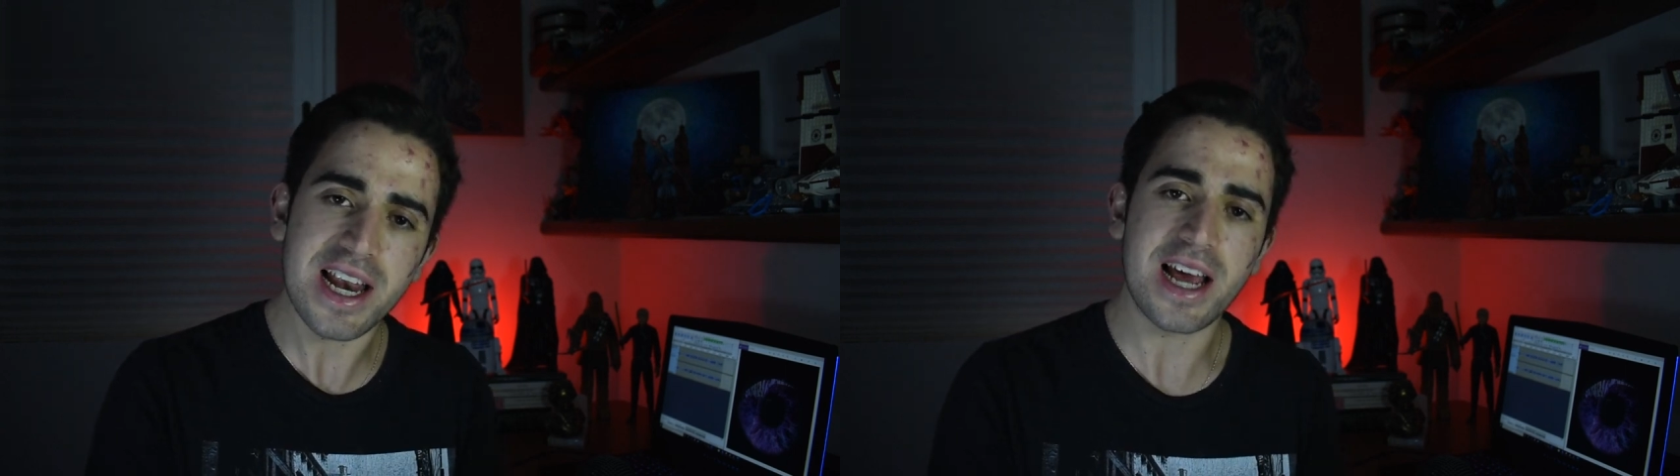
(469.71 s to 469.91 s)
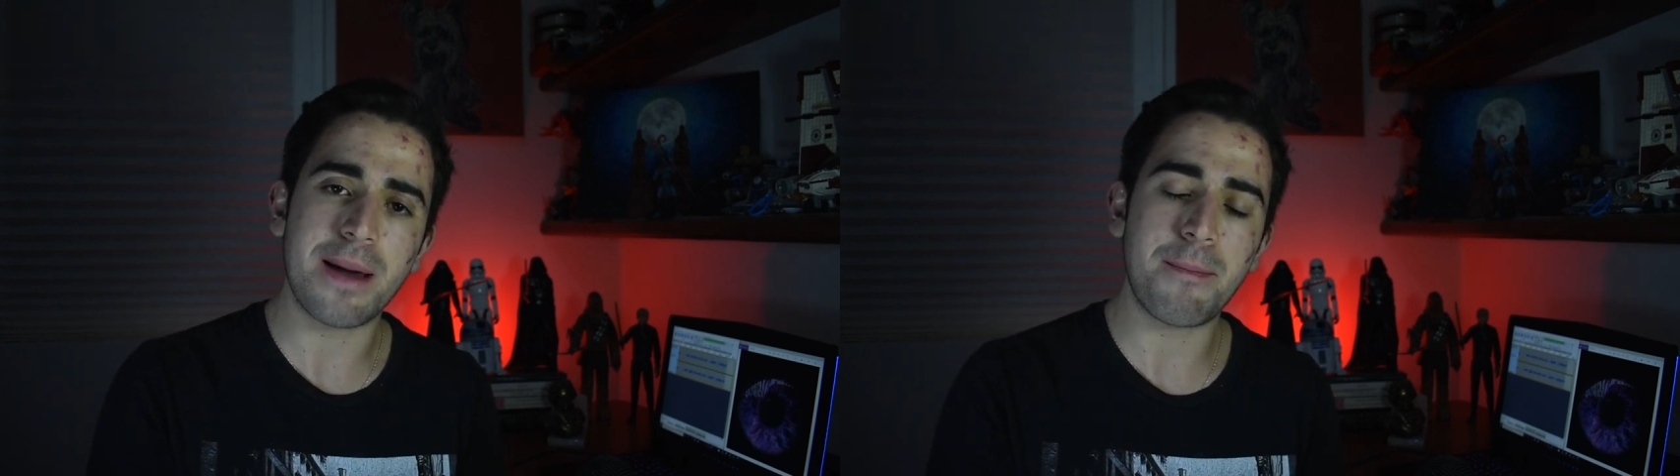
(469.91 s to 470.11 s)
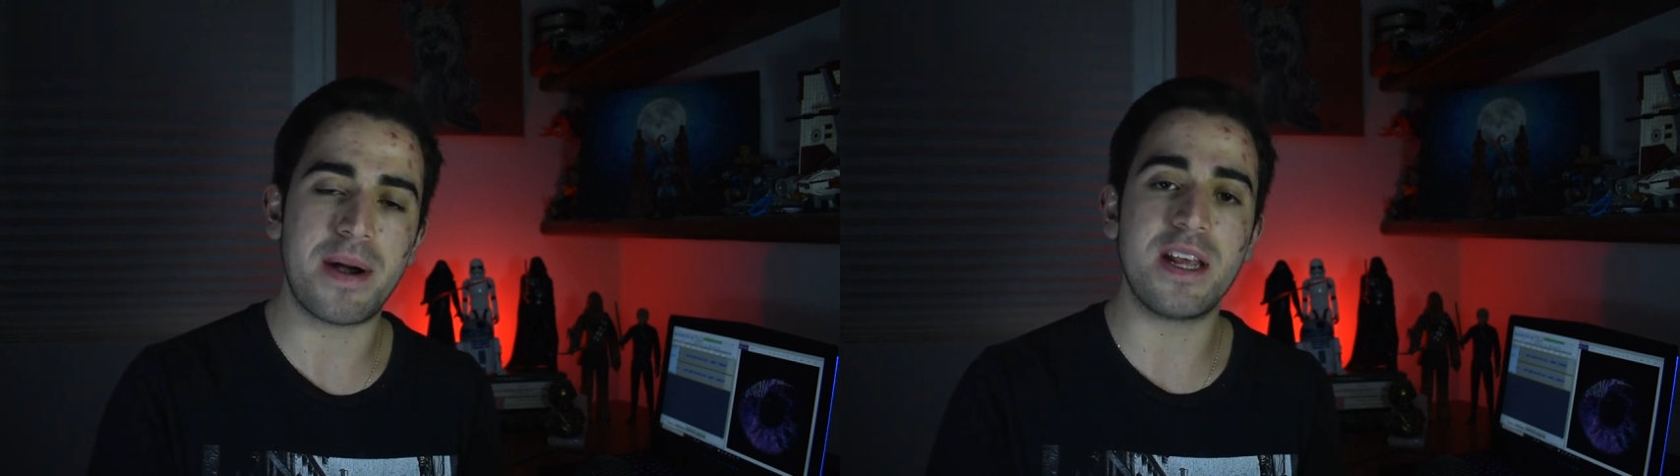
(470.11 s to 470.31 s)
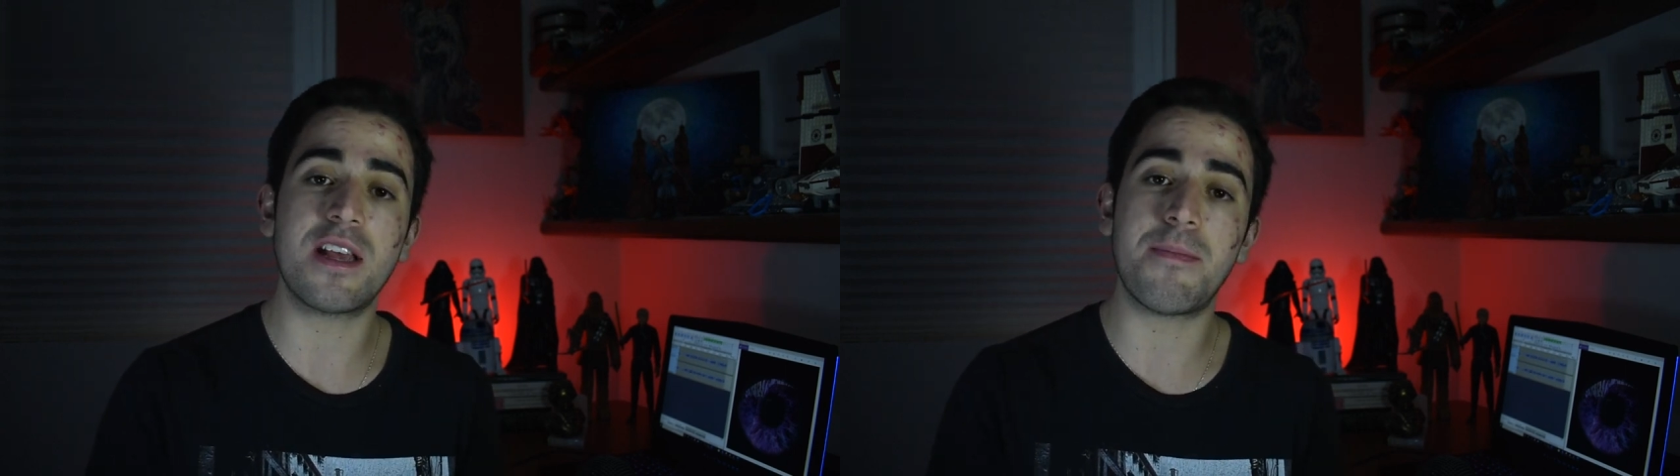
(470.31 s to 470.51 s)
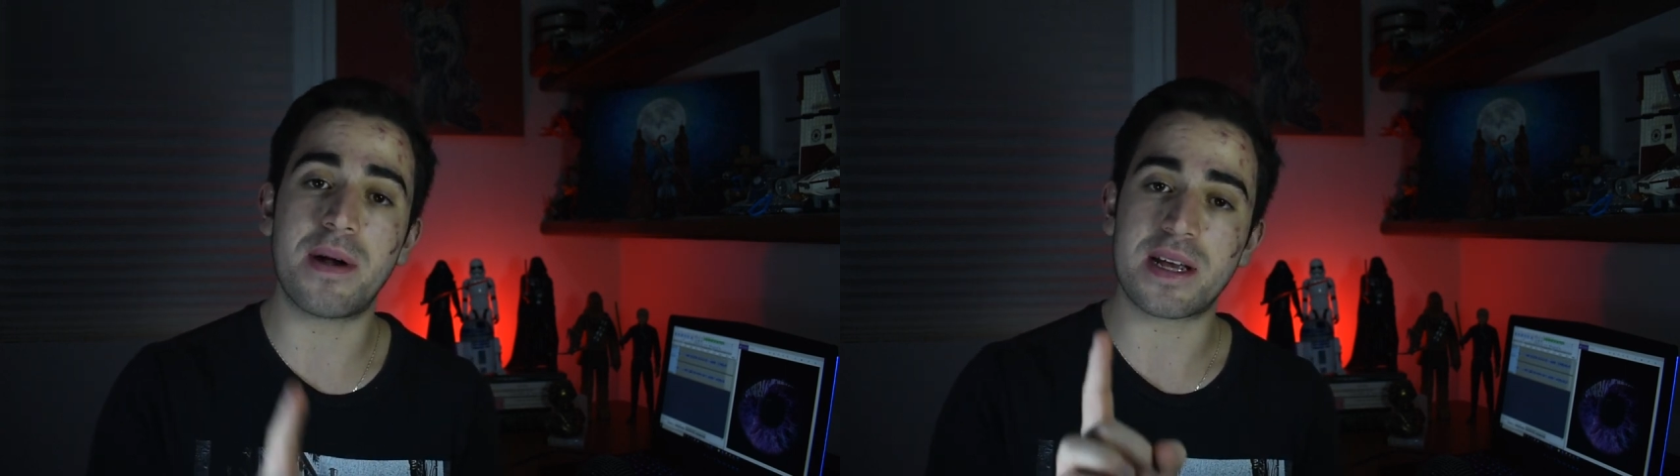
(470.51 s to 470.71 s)
a la
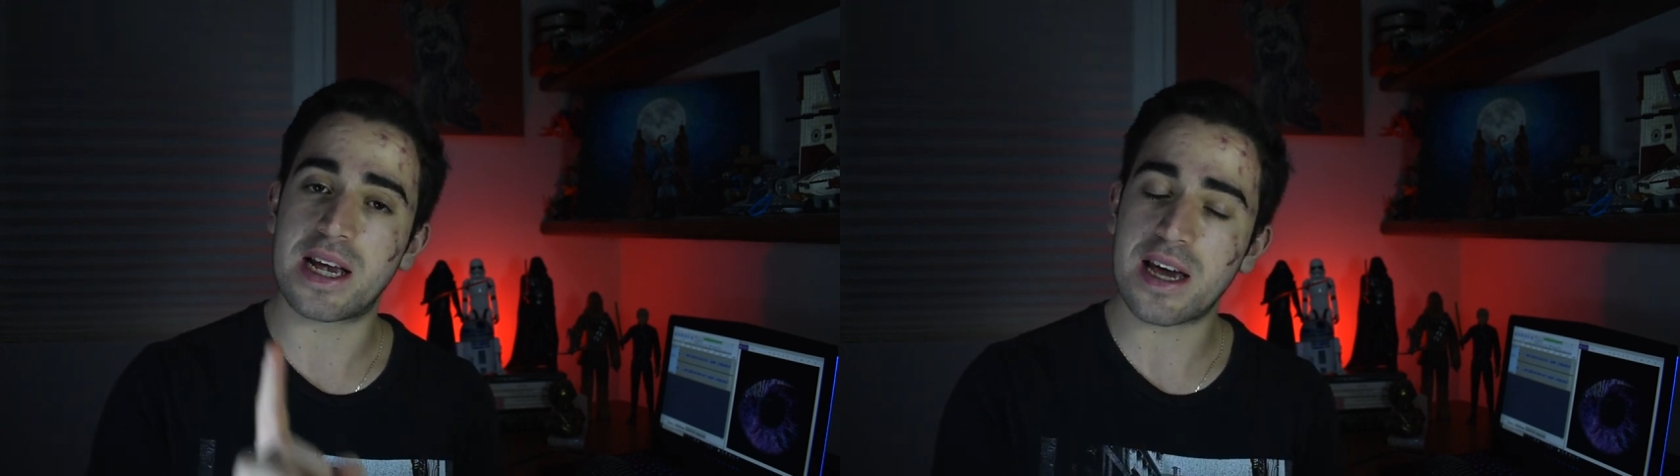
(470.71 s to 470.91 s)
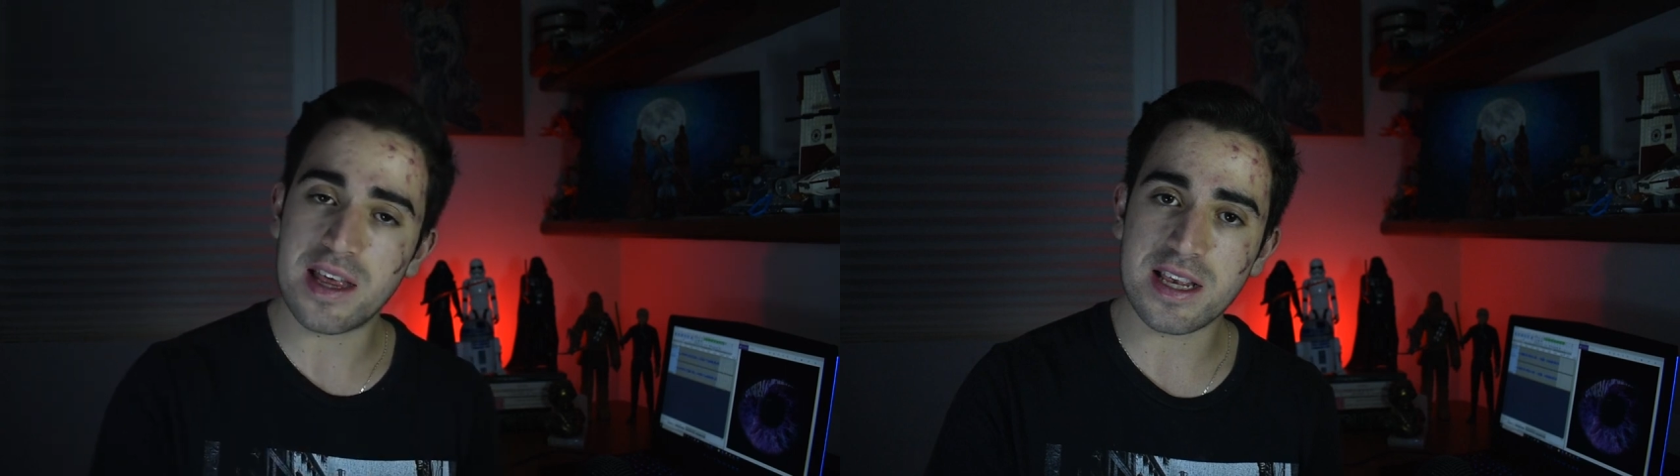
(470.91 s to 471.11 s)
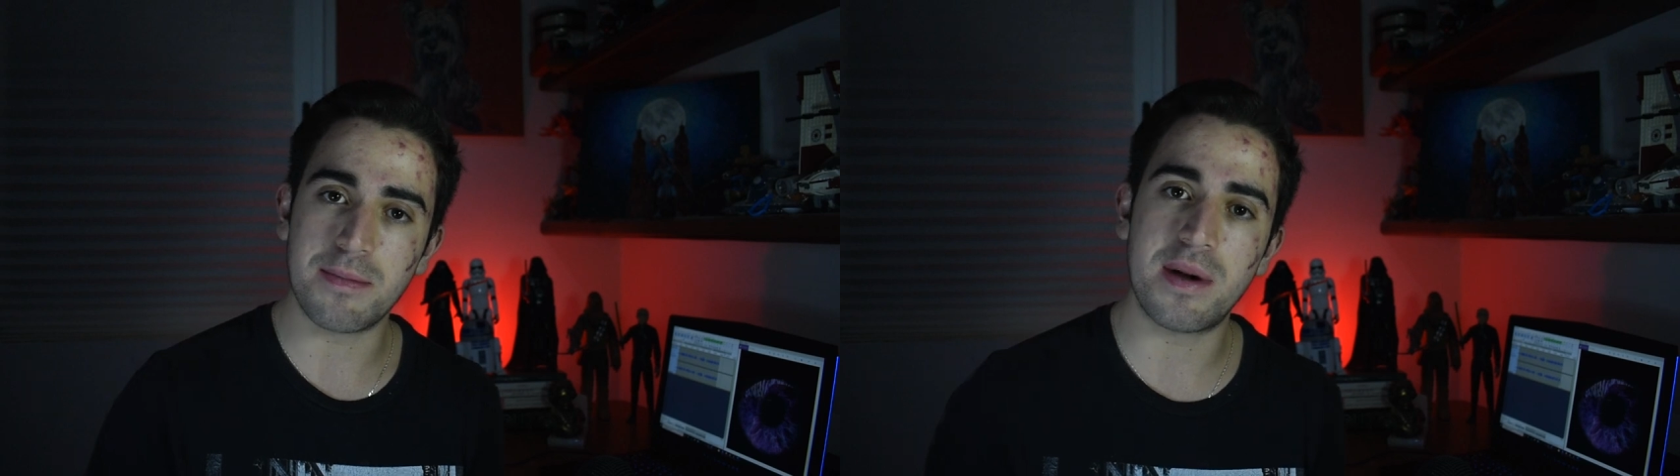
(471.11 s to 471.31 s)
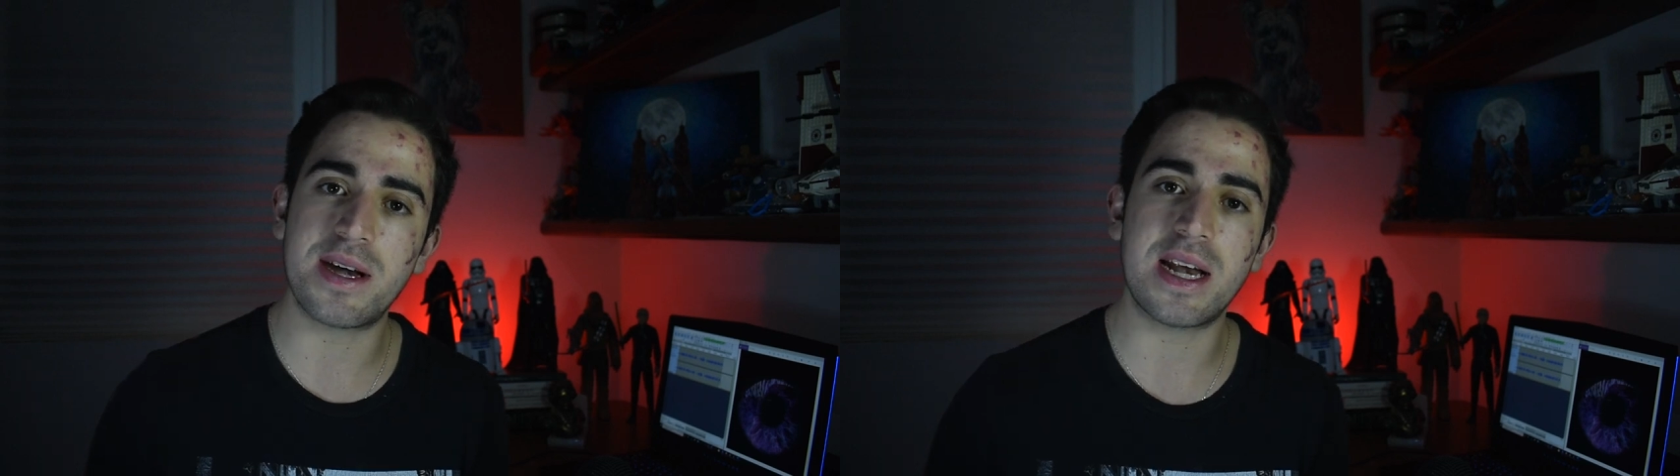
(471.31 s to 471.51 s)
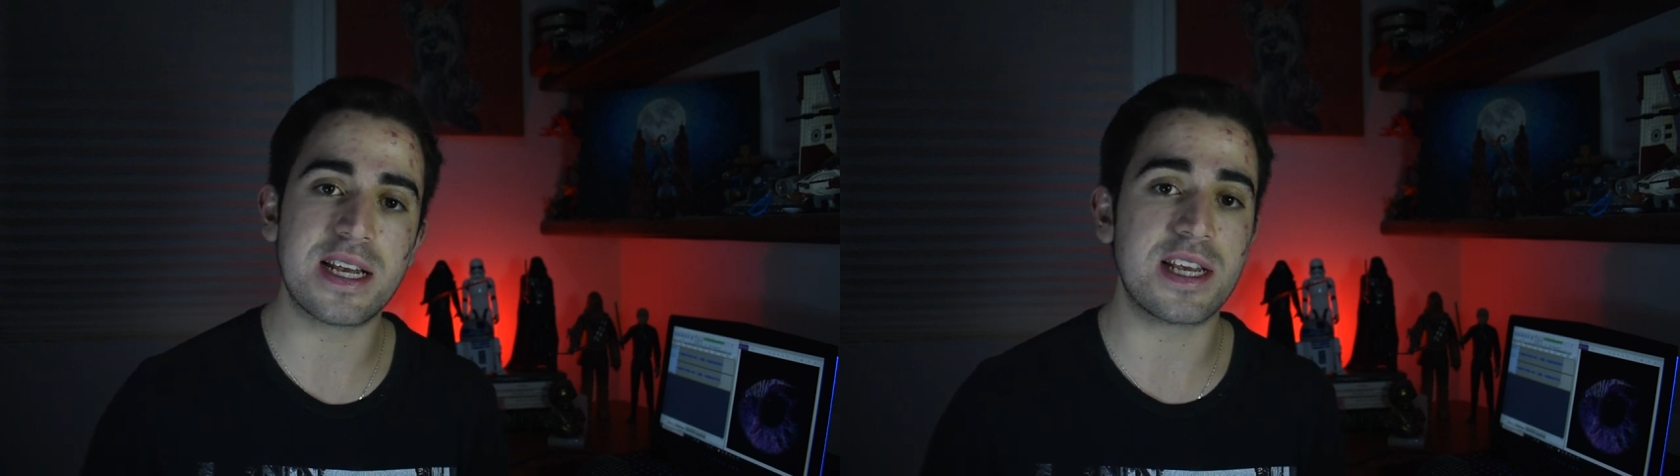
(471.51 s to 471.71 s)
campanita para que cada
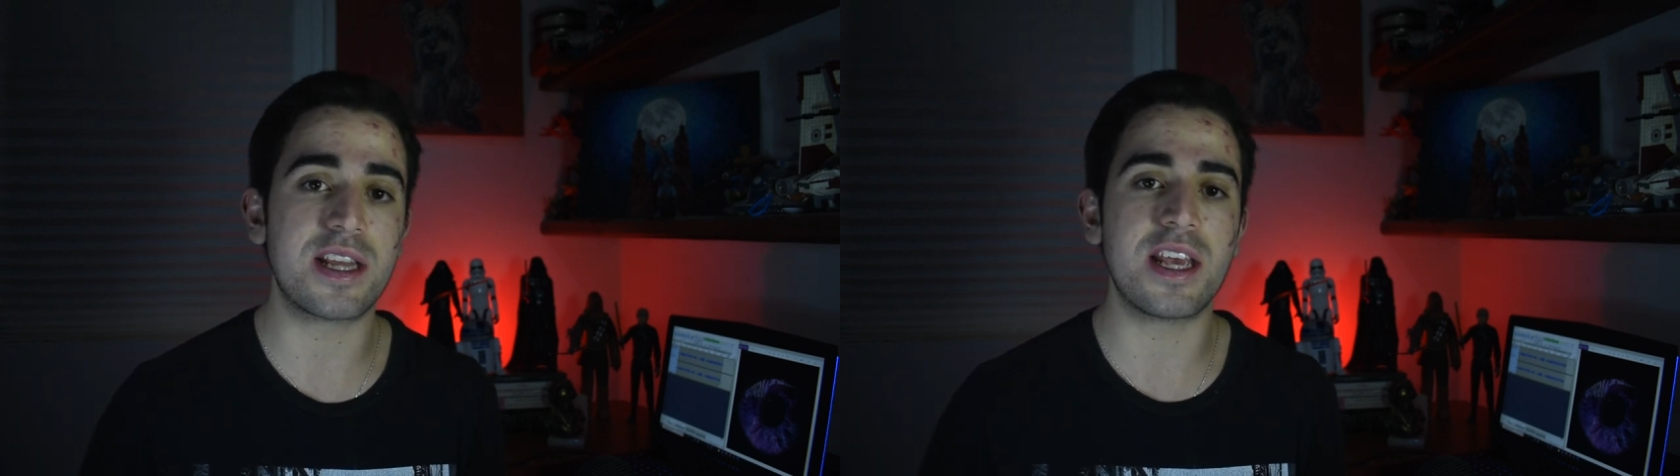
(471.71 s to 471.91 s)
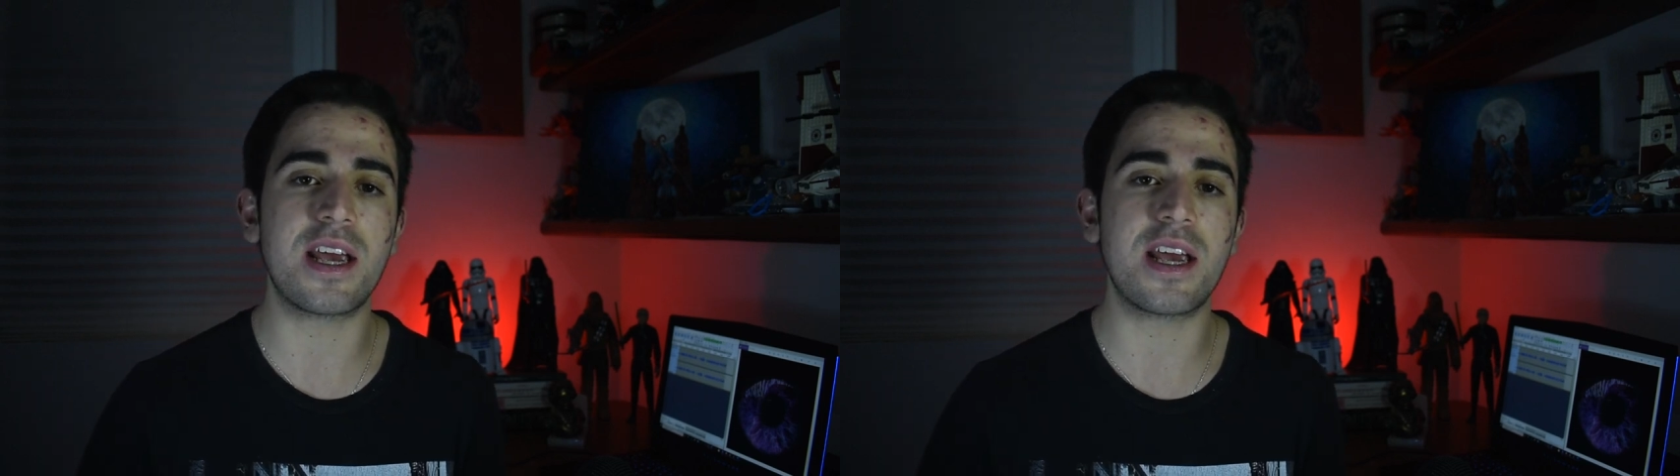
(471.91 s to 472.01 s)
semana les esté